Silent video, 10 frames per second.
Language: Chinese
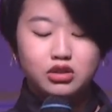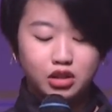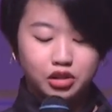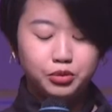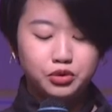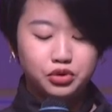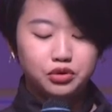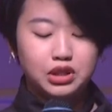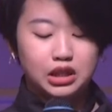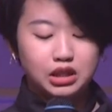整个牧
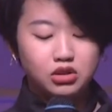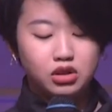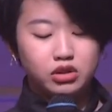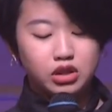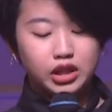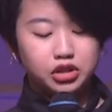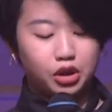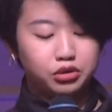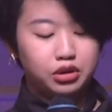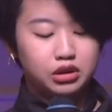区也因着招待
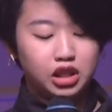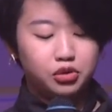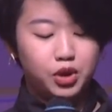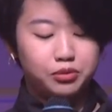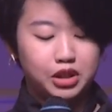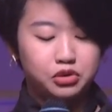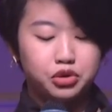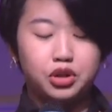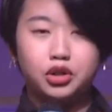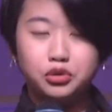团队的定位明
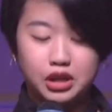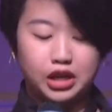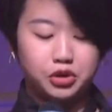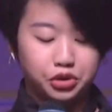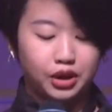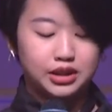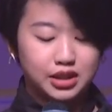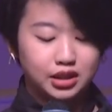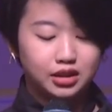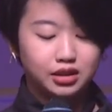确，越来越团
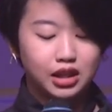结，